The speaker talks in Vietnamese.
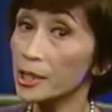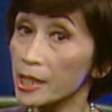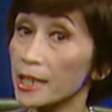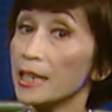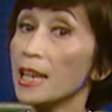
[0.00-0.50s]

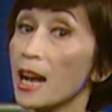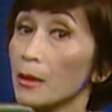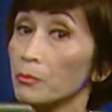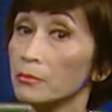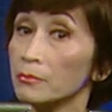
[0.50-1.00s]
chị
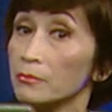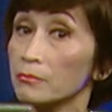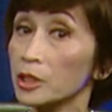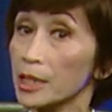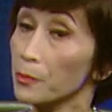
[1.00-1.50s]
um,
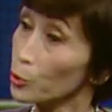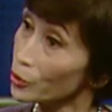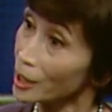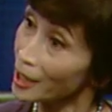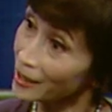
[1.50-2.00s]
chị
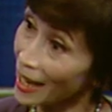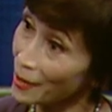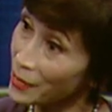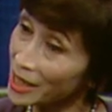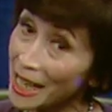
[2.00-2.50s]
muốn thân
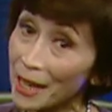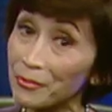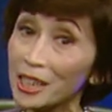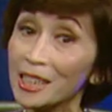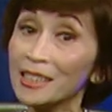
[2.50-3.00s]
thể mình
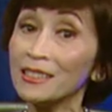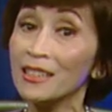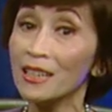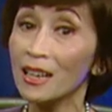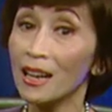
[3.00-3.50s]
giảm cân
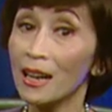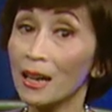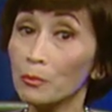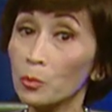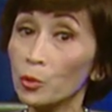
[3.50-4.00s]

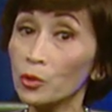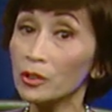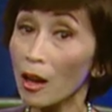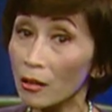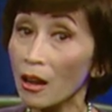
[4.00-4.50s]
à, muốn
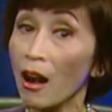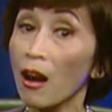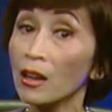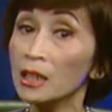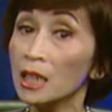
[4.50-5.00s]
thon
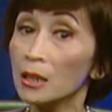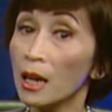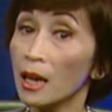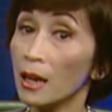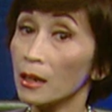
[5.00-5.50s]
gọn
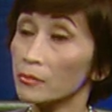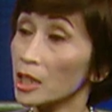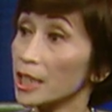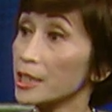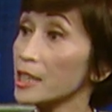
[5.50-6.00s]
à,
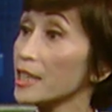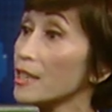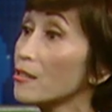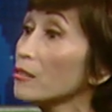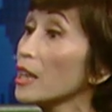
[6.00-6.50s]
thì chị
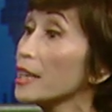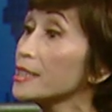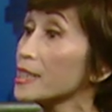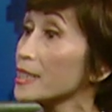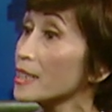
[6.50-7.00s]
có thể
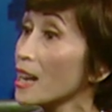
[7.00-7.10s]
chị